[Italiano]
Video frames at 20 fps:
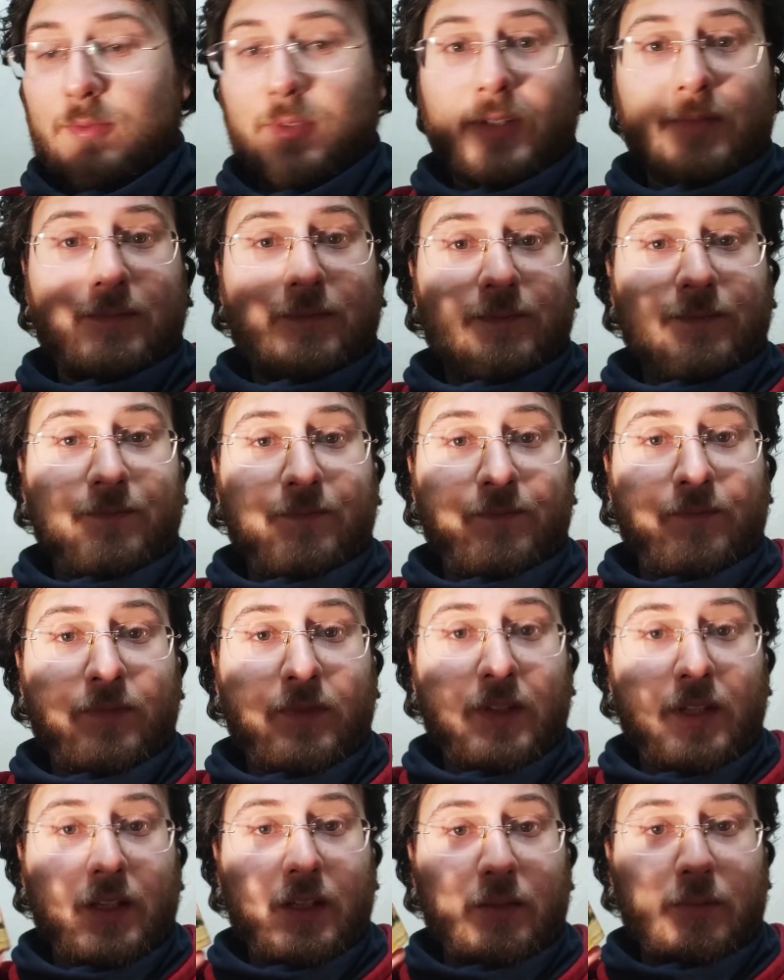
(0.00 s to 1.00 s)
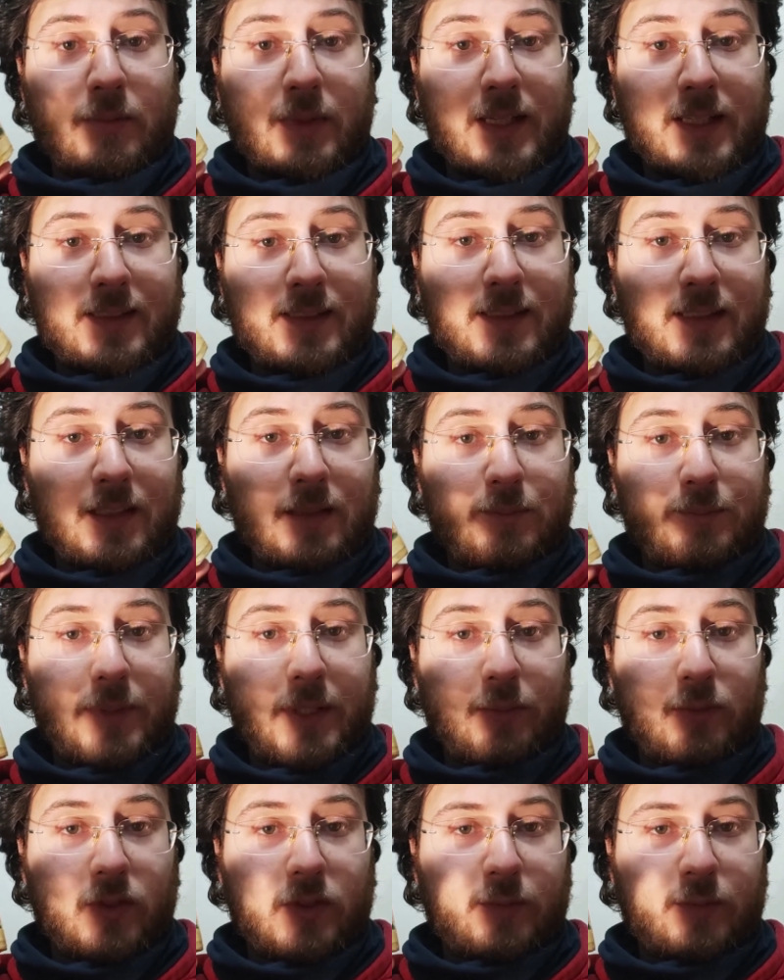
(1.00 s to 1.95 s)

qui. Per essere il primo